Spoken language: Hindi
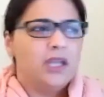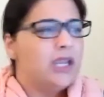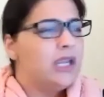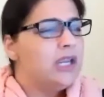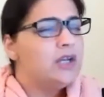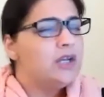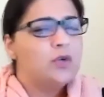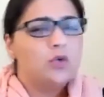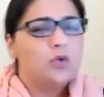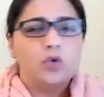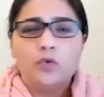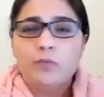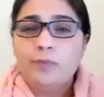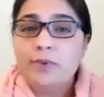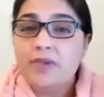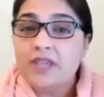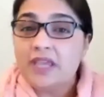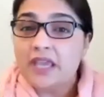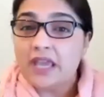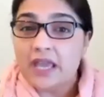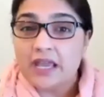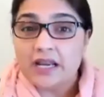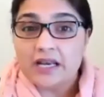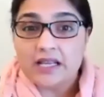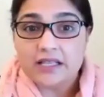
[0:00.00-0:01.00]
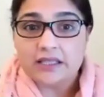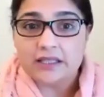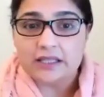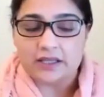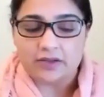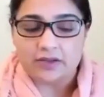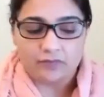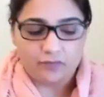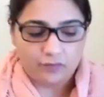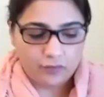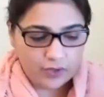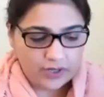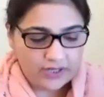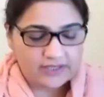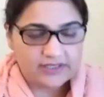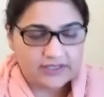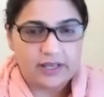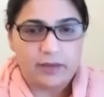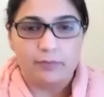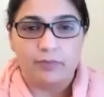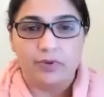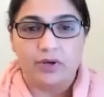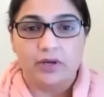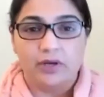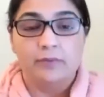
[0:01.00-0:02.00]
इट कुड बी थिंग फॉर
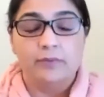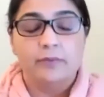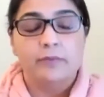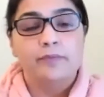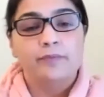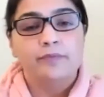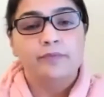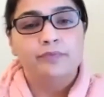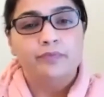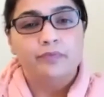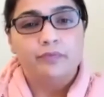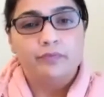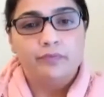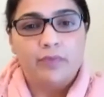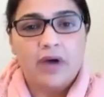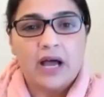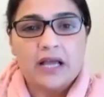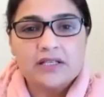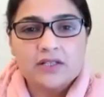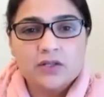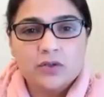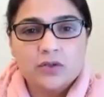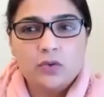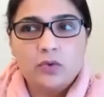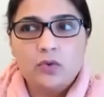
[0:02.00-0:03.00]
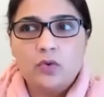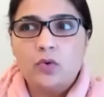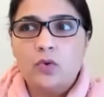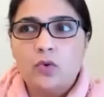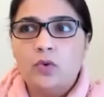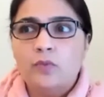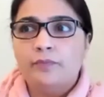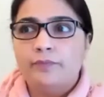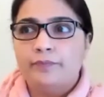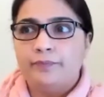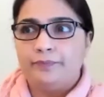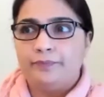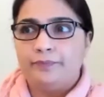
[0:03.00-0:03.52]
एग्जाम्पल बाज लोगों को